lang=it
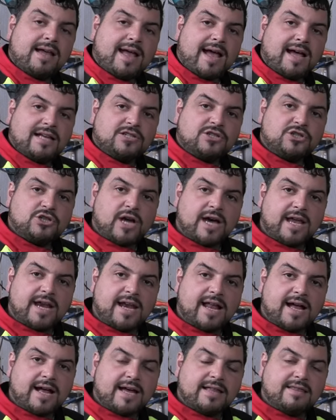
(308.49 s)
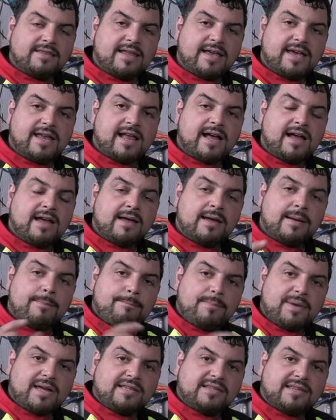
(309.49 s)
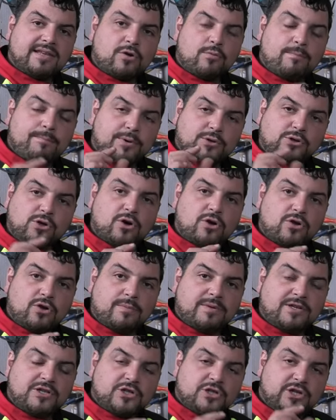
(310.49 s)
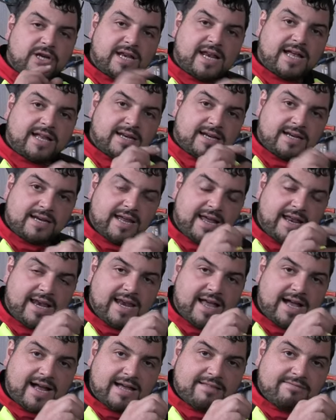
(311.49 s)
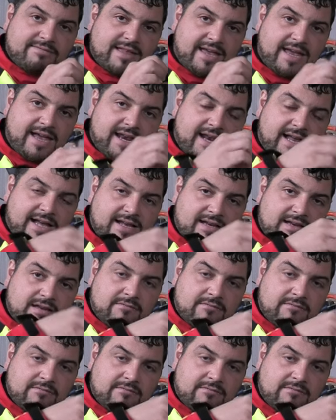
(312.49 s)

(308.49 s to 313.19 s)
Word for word: cacciare la candela, mettere un po' d'olio miscela nella candela,